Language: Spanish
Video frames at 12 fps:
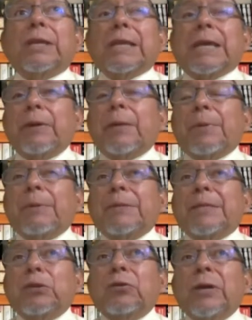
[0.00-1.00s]
y el que había
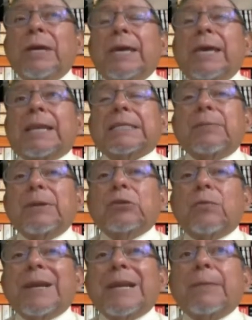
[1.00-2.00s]
permitido el
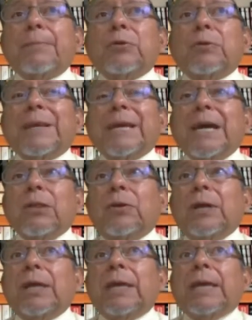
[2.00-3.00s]
crecimiento más rápido del
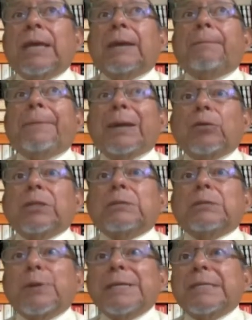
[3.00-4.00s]
mercado. Pero
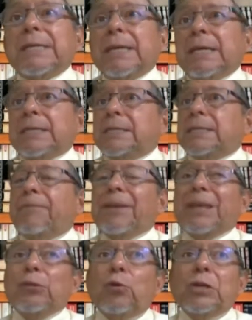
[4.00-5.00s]
después se
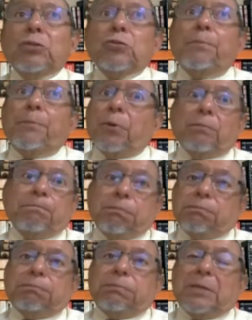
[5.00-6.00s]
frenó eso por
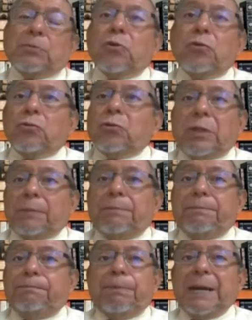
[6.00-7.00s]
descuido
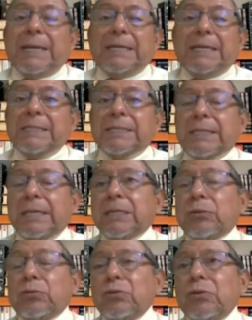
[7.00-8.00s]
de varias este,
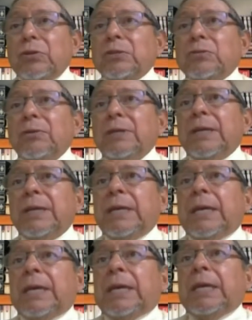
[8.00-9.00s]
instituciones, ¿no?
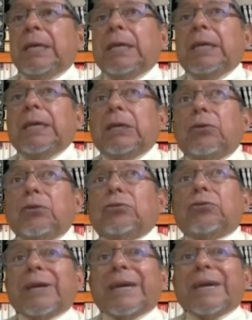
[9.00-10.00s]
Y,
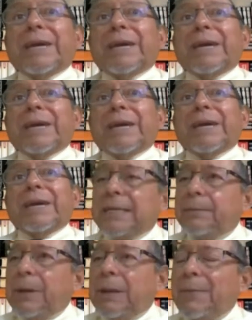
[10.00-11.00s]
otro ejemplo
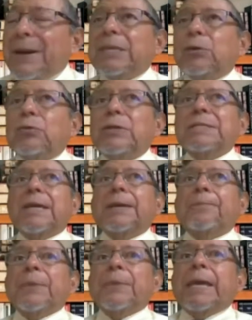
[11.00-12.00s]
también emblemático es
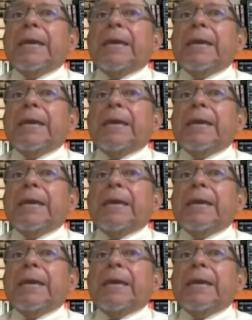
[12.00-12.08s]
que